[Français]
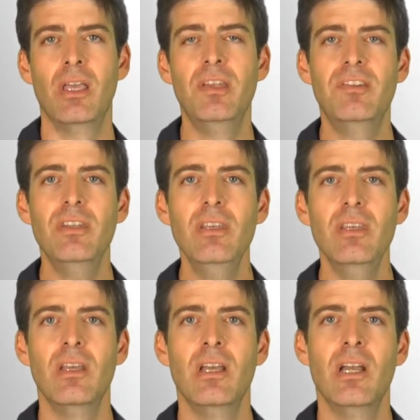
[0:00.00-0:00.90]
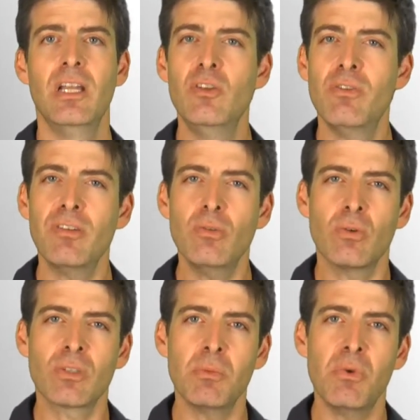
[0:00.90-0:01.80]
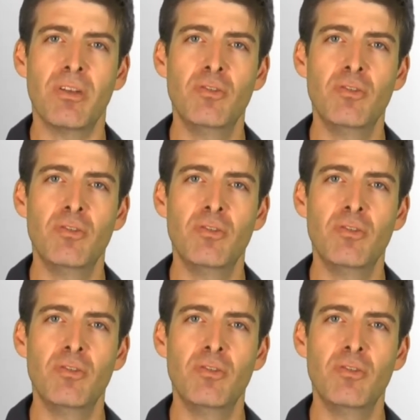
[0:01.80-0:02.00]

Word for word: Ici, l'innovation contribue à